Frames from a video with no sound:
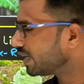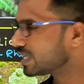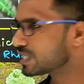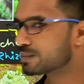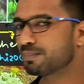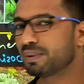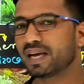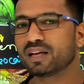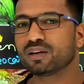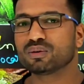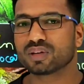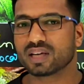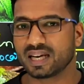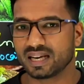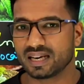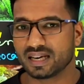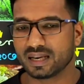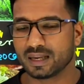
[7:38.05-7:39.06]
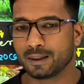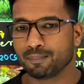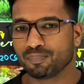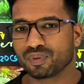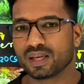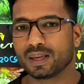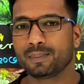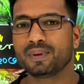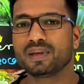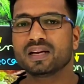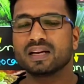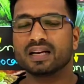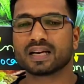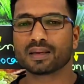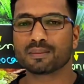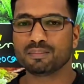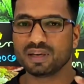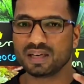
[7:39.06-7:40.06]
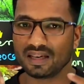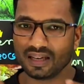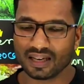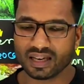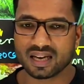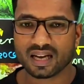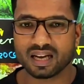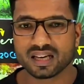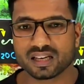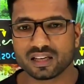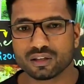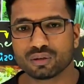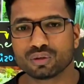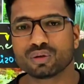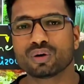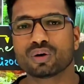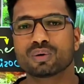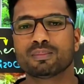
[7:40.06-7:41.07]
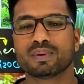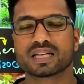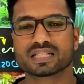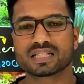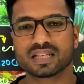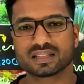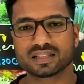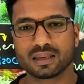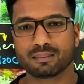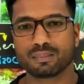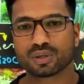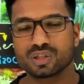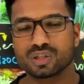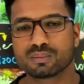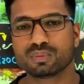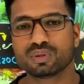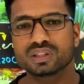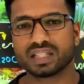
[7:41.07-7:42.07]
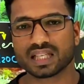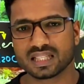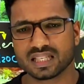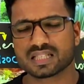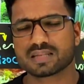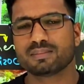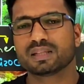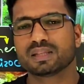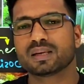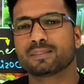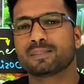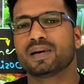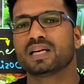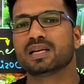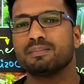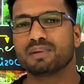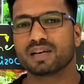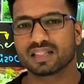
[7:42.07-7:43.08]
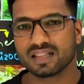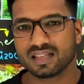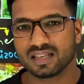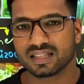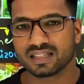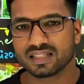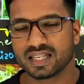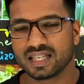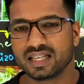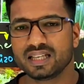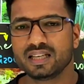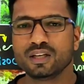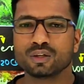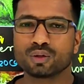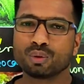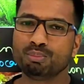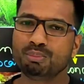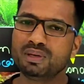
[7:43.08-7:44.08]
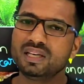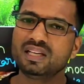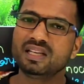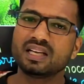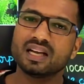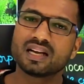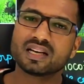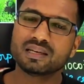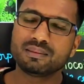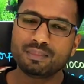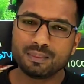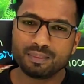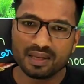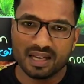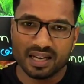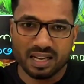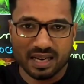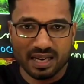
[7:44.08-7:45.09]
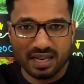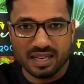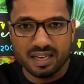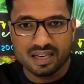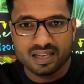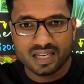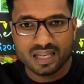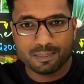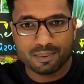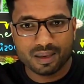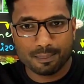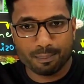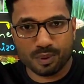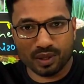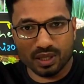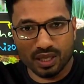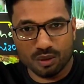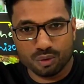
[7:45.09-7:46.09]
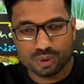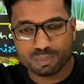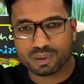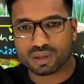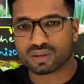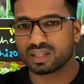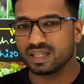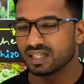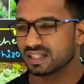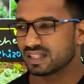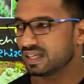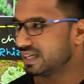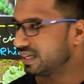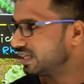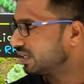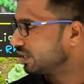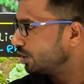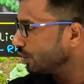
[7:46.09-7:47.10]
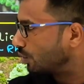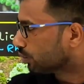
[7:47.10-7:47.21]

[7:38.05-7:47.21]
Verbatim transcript: स्पायरोगायरा या फिर अगर मिट्टी का आंगन हो और बरसात का मौसम हो ज़्यादा समय तक पानी पड़ते रह जाए तो मिट्टी के आंगन में भी हरा हरा टाइप का पौधा उत्पन्न हो जाता है